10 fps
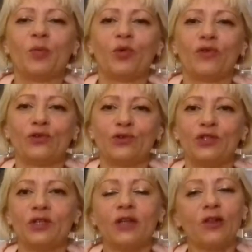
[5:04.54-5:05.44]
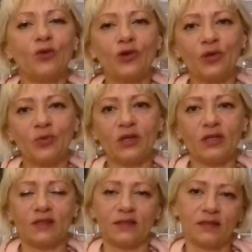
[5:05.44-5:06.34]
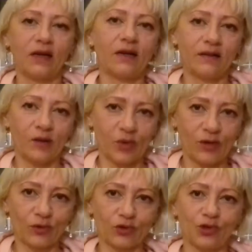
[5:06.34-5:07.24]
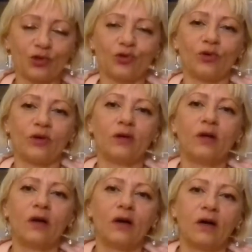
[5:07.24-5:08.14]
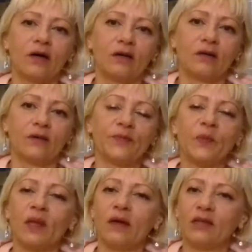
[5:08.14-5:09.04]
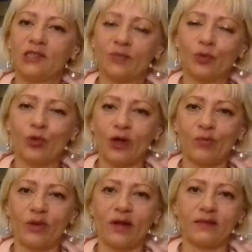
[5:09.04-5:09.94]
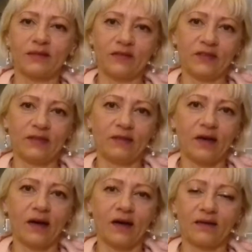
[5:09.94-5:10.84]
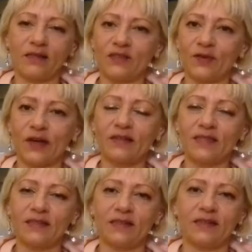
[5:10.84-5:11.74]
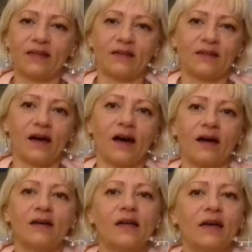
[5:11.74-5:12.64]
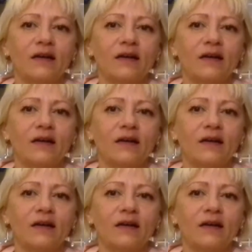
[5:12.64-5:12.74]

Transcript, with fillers: по поводу технологий мне рассказали наоборот, что Э, рецептура была завезена из Франции, когда